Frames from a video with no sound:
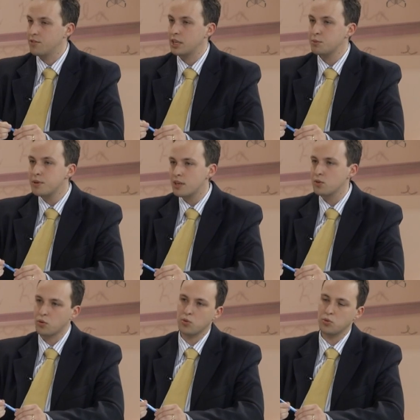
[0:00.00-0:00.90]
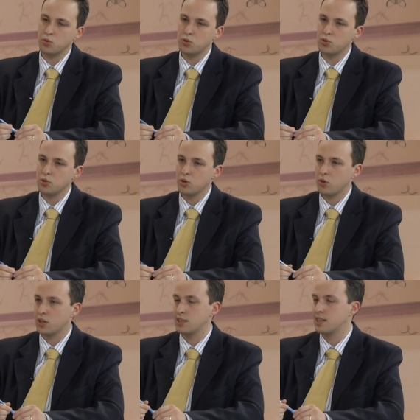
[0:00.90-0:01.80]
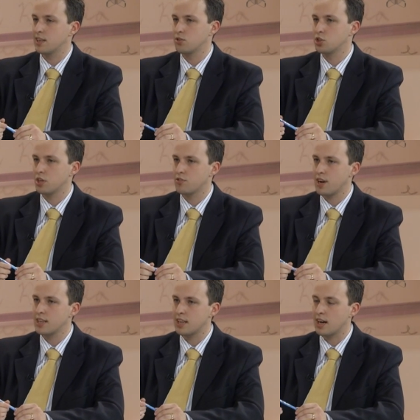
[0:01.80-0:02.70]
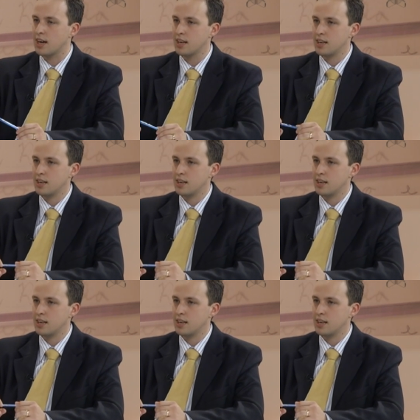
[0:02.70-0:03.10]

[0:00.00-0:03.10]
véspera do concurso, o candidato já vai estar tá